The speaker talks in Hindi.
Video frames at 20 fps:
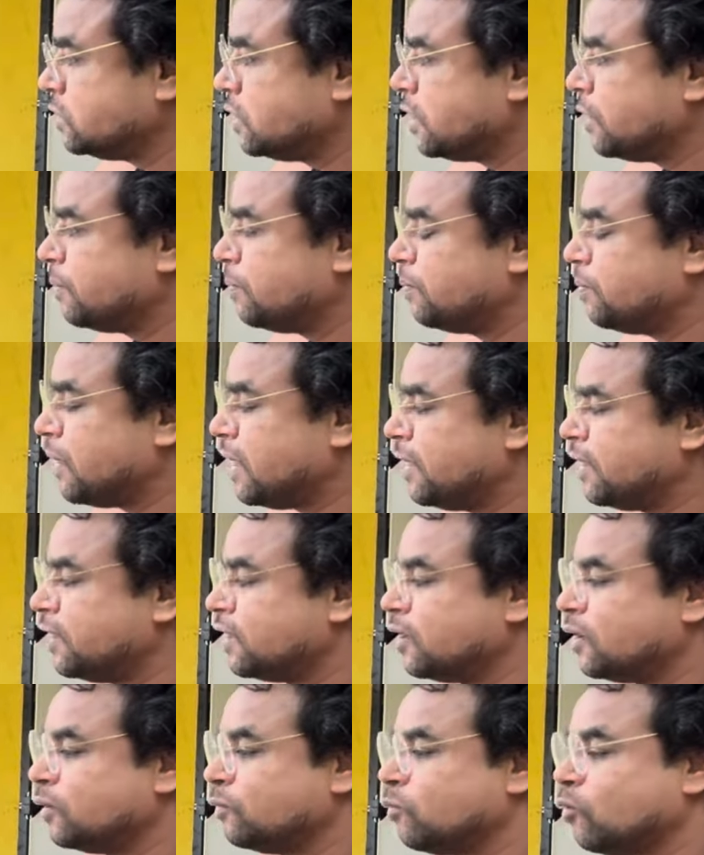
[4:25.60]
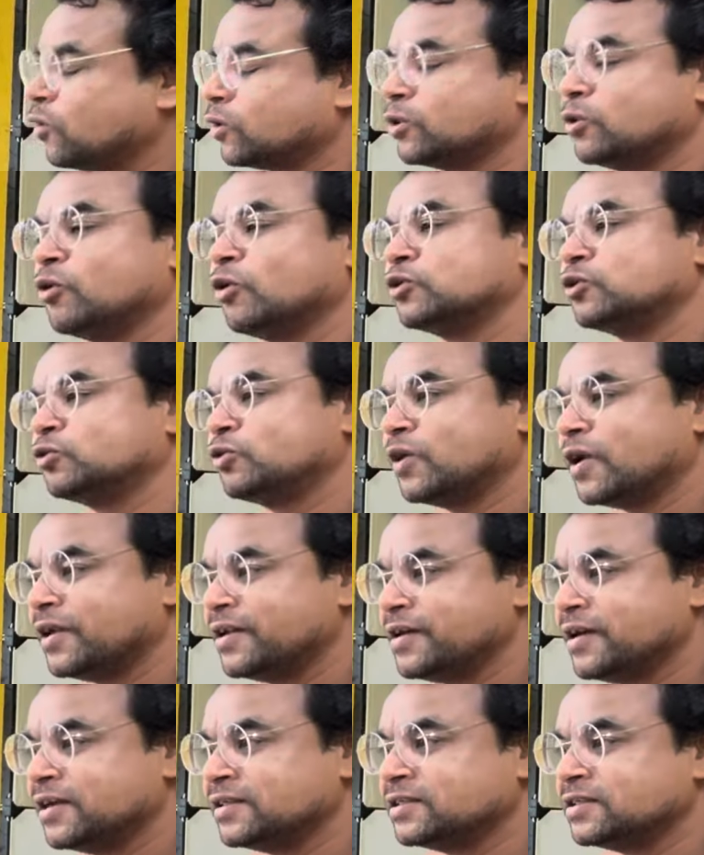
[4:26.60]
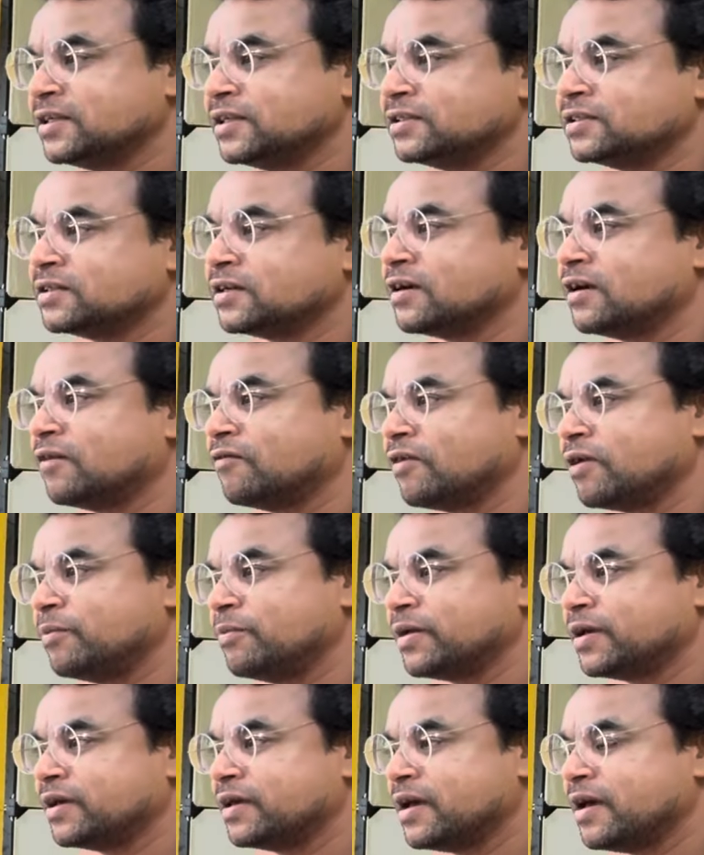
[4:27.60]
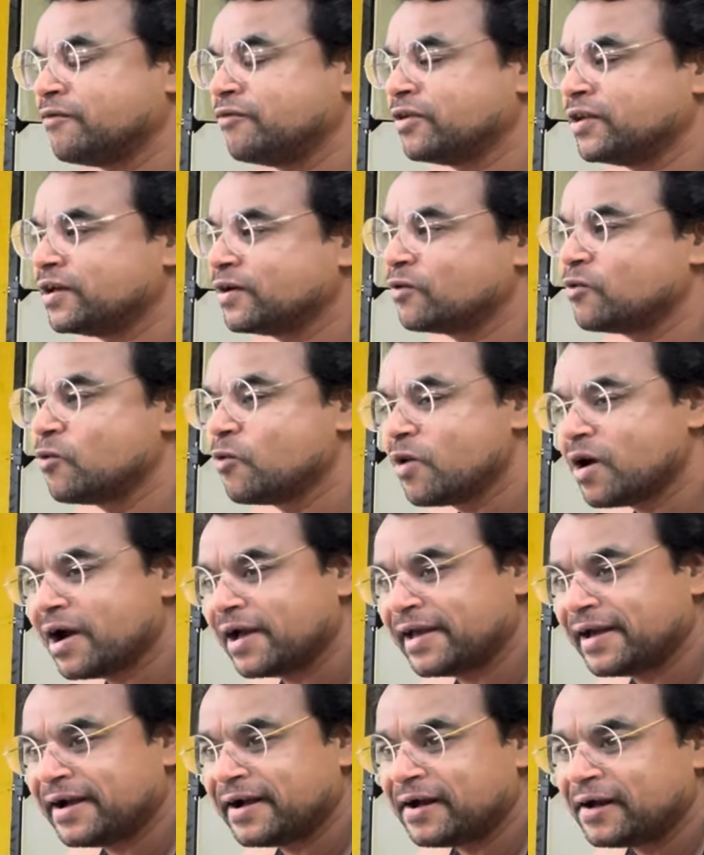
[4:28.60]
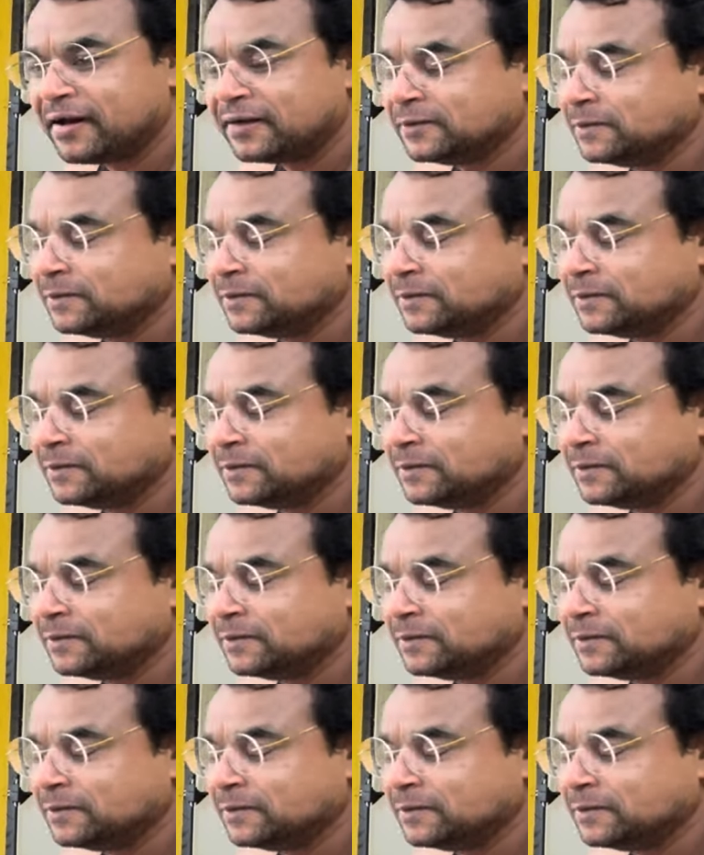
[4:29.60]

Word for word: ये पहले ना बहुत लॉस हाँ। उठा लिया इसने इससे घर बार बिक गया फिर ये गोवा आया है